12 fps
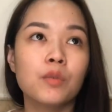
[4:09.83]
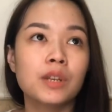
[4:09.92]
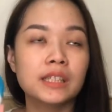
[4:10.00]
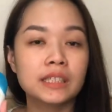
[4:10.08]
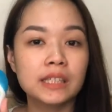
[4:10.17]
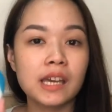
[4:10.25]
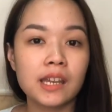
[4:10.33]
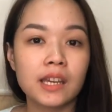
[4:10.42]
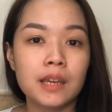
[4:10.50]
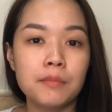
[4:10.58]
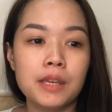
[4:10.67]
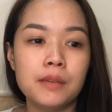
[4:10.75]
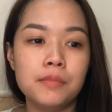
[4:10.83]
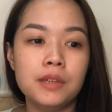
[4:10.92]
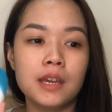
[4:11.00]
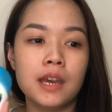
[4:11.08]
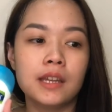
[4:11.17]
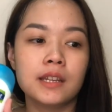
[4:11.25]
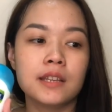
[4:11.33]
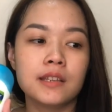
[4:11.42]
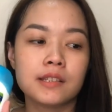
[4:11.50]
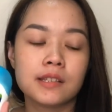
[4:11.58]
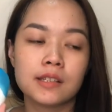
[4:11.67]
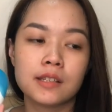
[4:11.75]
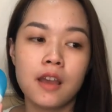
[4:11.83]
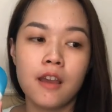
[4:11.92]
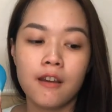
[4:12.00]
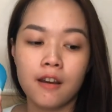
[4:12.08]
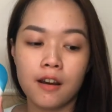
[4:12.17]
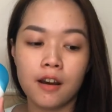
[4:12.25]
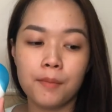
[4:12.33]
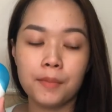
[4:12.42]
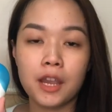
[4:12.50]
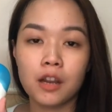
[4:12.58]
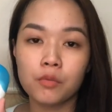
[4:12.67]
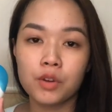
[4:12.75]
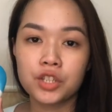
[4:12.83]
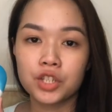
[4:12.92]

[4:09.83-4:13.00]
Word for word: Walang nangyari kay baby and his um, hair was